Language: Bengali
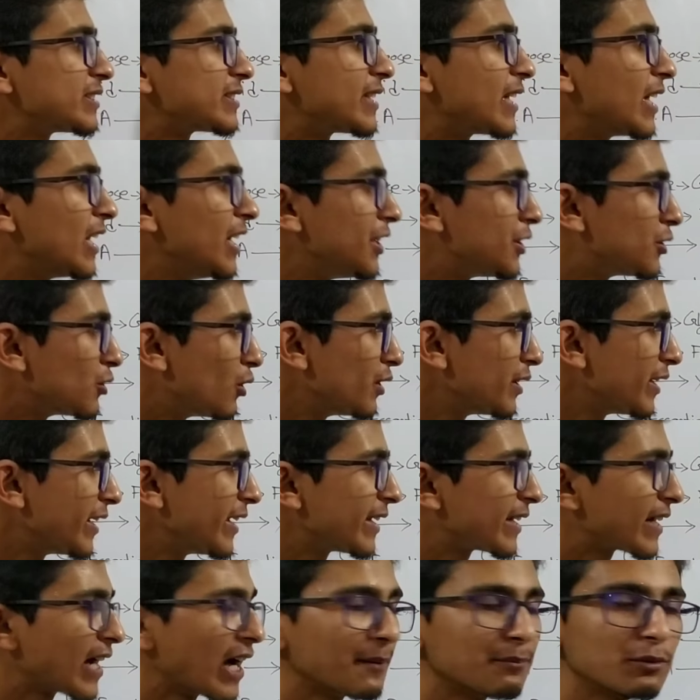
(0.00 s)
স্কেলিটন
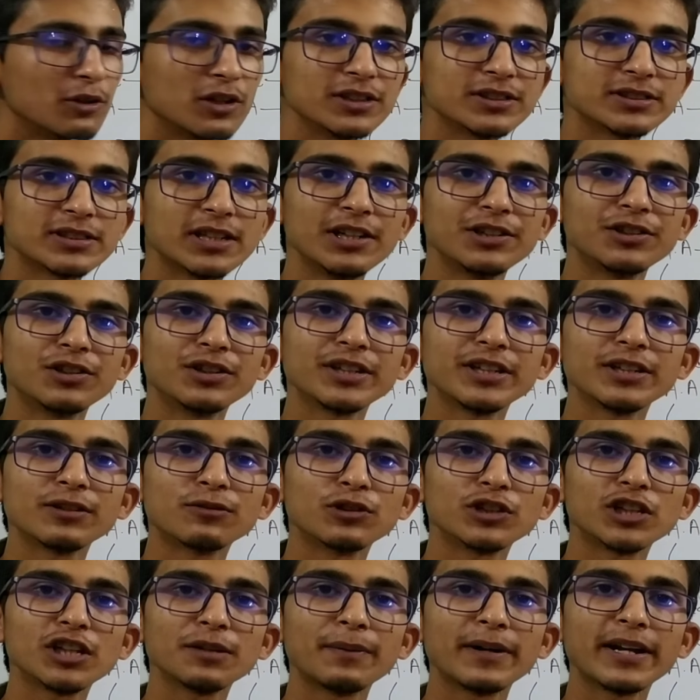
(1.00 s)
এই কার্বন স্কেলিটন কি
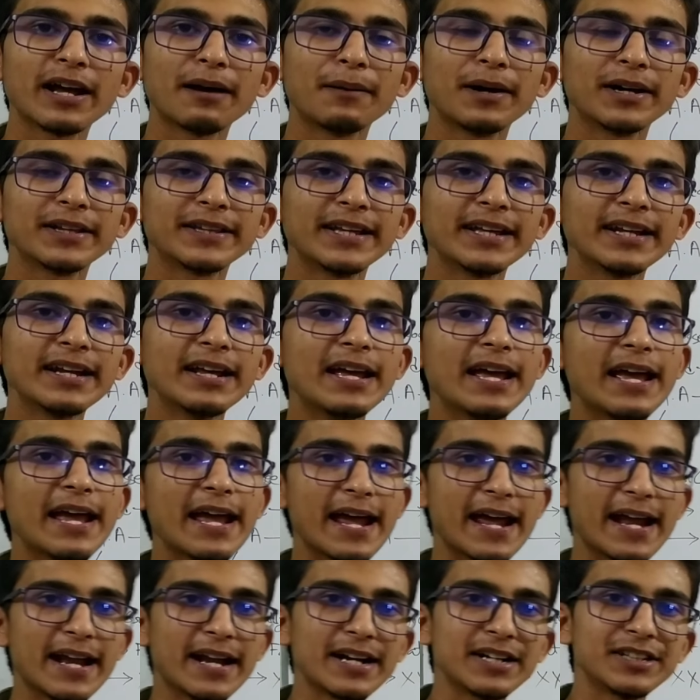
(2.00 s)
করতে পারে আমাদের
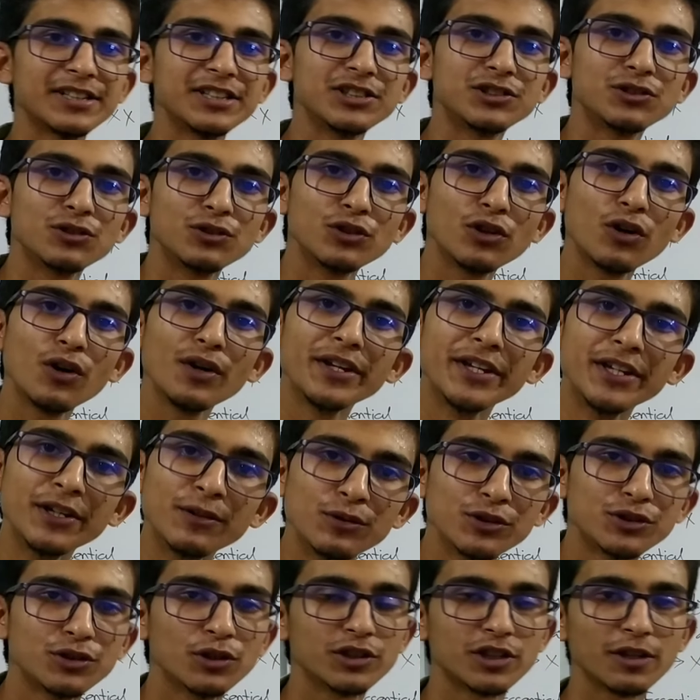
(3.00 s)
এনার্জির জন্য
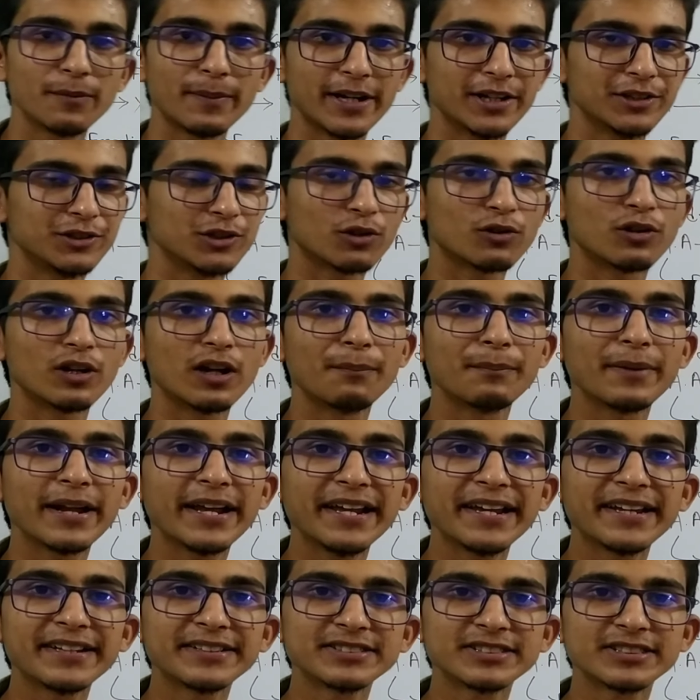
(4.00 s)
ইউজ হতে পারে যখন আমরা
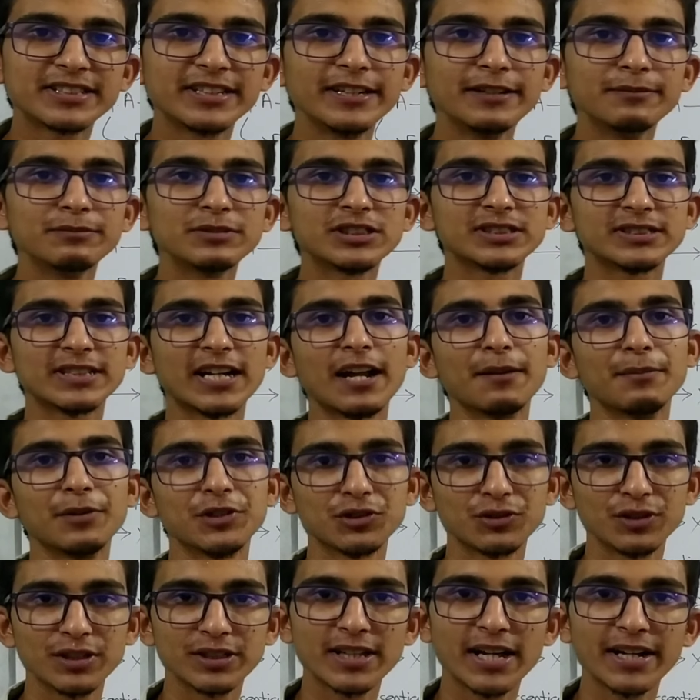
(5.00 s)
এক্সট্রিম
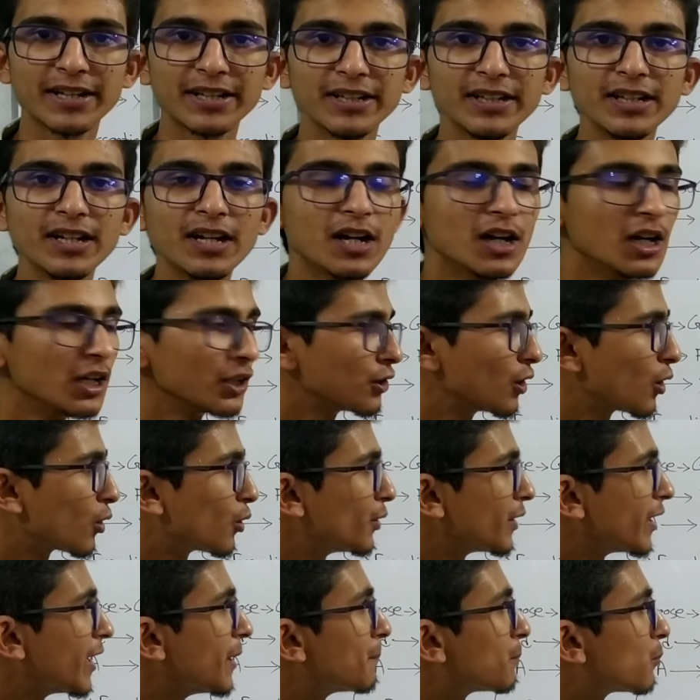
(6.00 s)
স্টারবেশনে থাকি
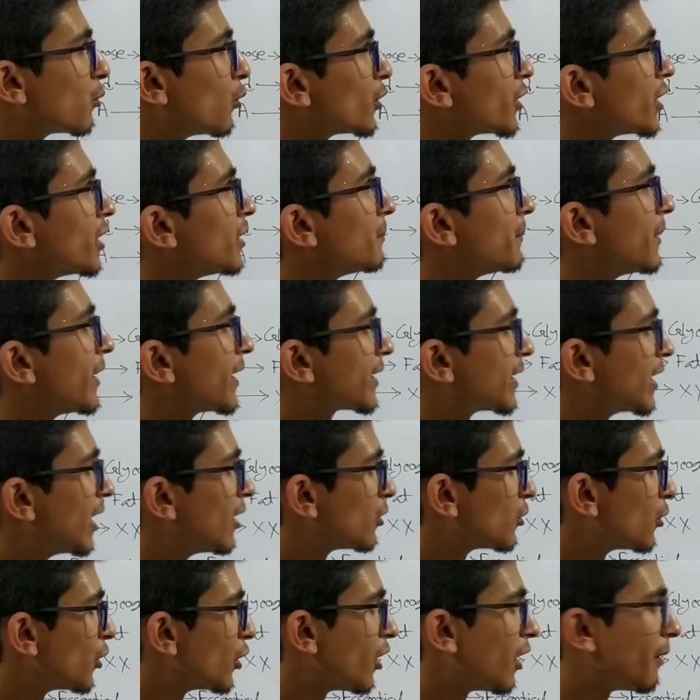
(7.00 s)
তখন এই প্রোটিন ব্রেকডাউন
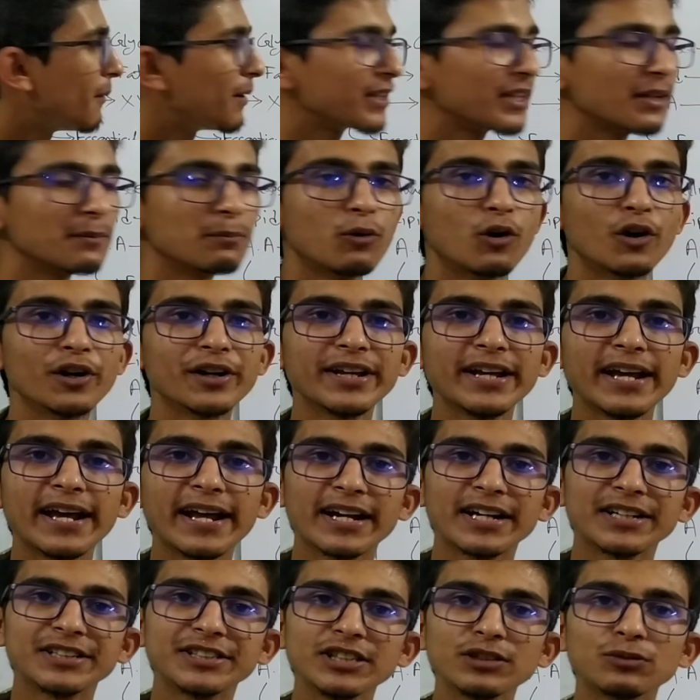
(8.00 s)
হয়ে আমাদের বডি
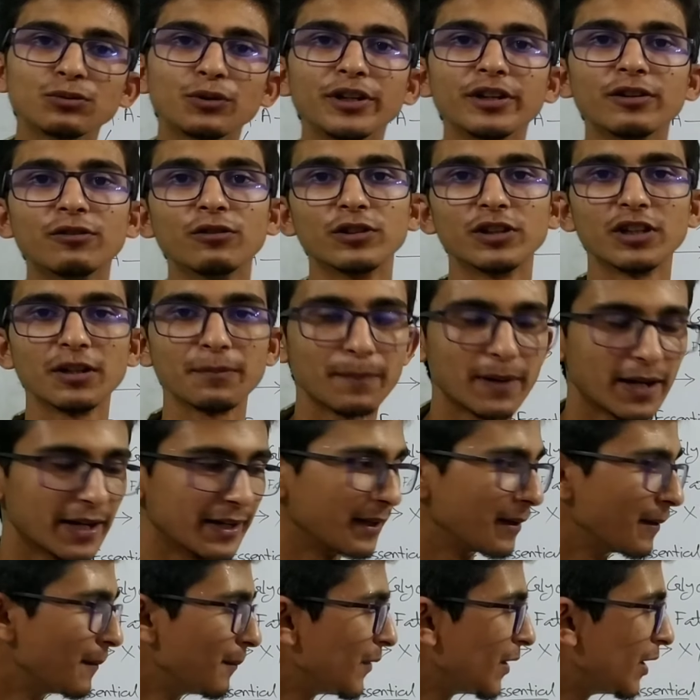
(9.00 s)
এনার্জি তৈরি করতে পারে
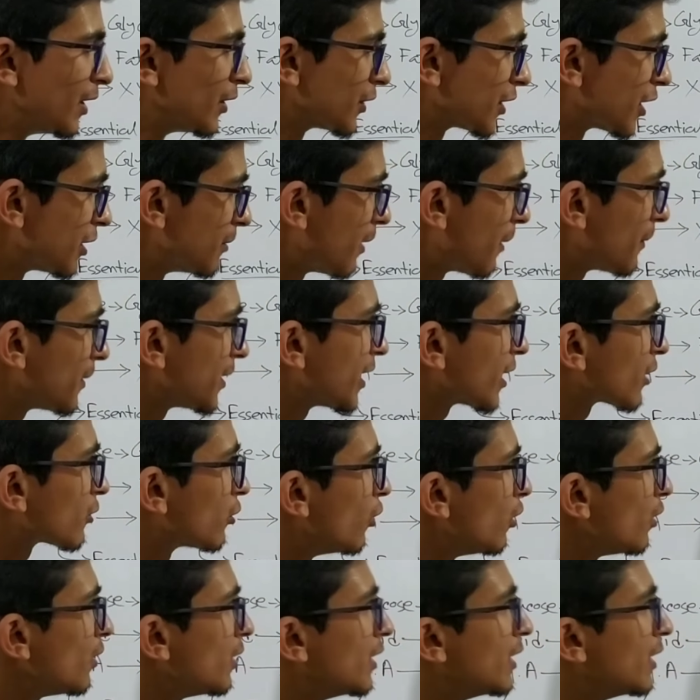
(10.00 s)
কীভাবে দেখো